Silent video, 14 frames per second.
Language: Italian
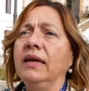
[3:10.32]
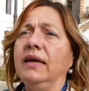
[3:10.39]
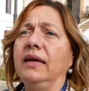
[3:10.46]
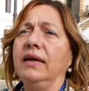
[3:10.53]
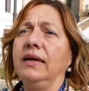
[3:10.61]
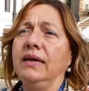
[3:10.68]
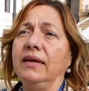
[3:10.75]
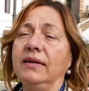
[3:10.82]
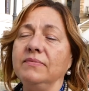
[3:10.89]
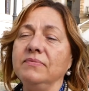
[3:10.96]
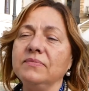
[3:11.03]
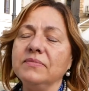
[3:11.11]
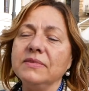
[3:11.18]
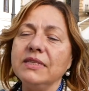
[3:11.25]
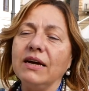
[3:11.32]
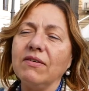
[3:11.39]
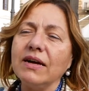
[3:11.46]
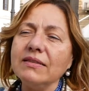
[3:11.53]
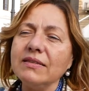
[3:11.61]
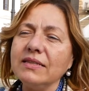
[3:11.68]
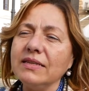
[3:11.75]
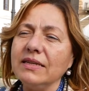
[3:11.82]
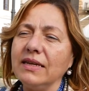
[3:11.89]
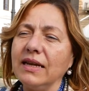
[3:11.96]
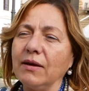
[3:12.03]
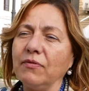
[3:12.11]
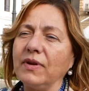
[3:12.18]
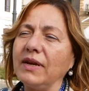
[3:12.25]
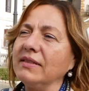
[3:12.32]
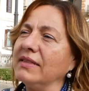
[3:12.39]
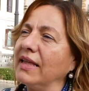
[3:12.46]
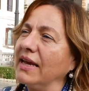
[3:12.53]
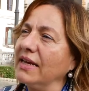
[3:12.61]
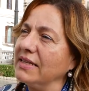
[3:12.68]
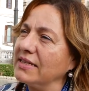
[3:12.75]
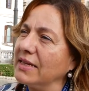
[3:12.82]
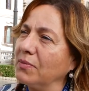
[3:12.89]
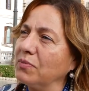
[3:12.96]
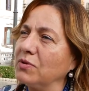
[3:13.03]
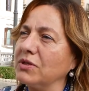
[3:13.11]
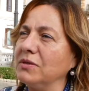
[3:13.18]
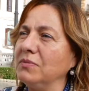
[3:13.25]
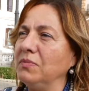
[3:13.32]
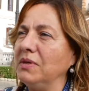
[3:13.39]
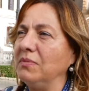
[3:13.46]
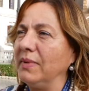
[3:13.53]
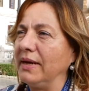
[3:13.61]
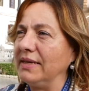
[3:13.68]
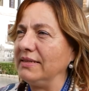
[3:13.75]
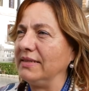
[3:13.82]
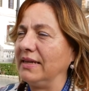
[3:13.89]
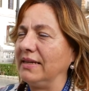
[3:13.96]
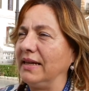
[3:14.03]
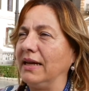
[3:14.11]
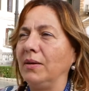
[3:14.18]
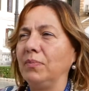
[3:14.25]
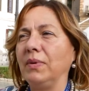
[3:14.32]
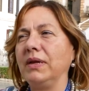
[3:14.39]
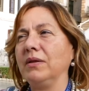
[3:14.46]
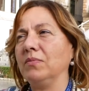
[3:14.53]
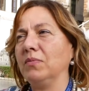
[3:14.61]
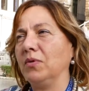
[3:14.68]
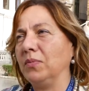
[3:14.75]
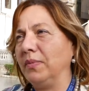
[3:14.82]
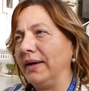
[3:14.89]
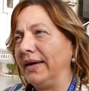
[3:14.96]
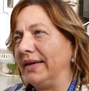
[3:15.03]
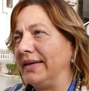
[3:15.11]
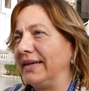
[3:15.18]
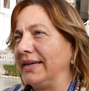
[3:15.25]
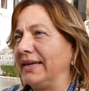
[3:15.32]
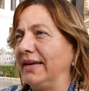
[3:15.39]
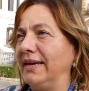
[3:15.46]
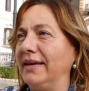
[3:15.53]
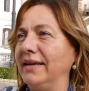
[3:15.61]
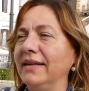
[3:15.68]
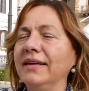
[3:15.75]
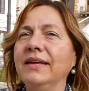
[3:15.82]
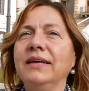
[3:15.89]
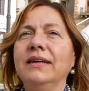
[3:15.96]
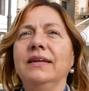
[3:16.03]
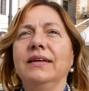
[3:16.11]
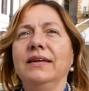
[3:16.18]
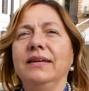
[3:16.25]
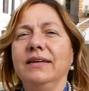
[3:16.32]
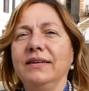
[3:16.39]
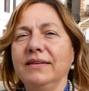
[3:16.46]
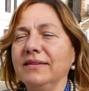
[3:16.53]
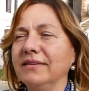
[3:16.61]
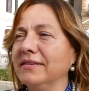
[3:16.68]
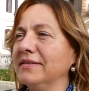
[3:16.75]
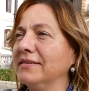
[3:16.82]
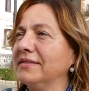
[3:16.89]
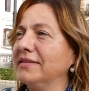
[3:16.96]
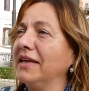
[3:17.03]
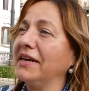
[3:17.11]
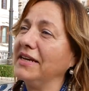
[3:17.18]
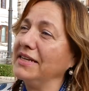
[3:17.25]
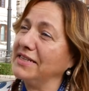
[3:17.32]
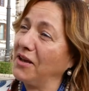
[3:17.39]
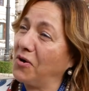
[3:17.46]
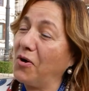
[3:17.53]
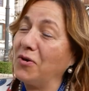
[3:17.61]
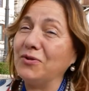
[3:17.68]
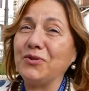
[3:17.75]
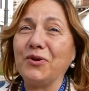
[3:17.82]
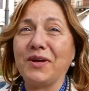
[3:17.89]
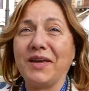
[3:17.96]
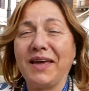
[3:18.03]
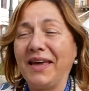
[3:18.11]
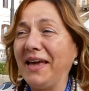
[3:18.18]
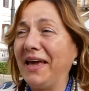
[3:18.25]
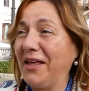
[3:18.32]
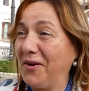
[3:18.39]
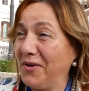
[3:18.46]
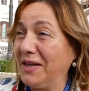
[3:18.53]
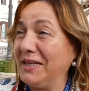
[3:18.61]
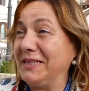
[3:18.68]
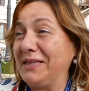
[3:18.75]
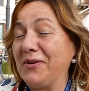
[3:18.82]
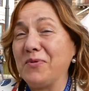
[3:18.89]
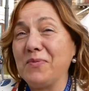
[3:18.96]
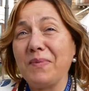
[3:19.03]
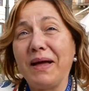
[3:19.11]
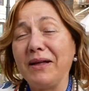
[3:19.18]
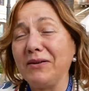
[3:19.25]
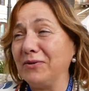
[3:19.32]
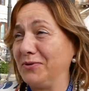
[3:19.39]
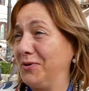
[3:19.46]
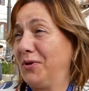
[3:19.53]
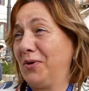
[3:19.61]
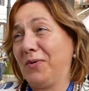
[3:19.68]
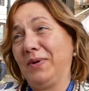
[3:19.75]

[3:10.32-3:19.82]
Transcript: eh, davanti alla freddezza possibilmente della Palermo Bene che eh, si è resa conto che era un essere umano solo